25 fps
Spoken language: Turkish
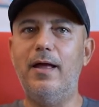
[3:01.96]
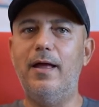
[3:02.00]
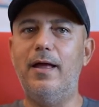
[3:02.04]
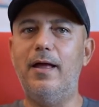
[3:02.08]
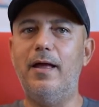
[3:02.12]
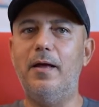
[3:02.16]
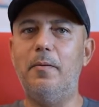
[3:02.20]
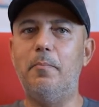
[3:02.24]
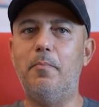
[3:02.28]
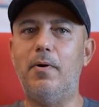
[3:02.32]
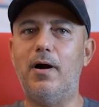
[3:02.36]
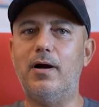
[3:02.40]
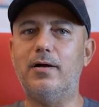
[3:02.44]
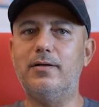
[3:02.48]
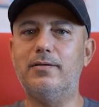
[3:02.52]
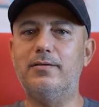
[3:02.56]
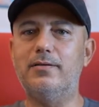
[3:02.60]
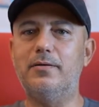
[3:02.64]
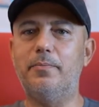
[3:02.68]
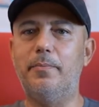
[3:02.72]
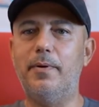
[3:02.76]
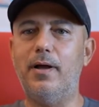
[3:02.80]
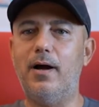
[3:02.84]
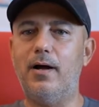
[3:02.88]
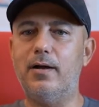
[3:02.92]
e,
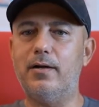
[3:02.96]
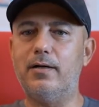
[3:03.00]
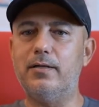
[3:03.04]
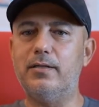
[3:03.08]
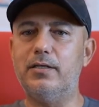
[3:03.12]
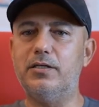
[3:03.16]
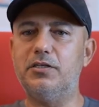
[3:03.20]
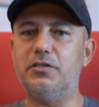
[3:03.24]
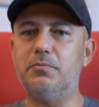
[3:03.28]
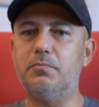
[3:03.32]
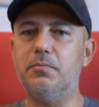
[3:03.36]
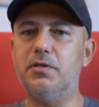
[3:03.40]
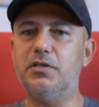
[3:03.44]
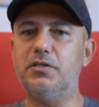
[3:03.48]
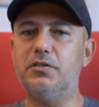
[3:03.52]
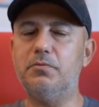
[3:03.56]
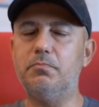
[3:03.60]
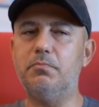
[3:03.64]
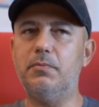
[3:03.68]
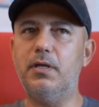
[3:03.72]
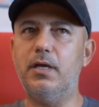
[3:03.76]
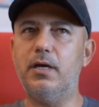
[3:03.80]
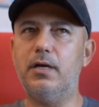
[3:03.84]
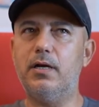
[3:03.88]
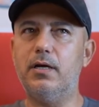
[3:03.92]
baktık bir arkadaşımla
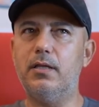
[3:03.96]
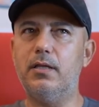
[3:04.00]
şimdiye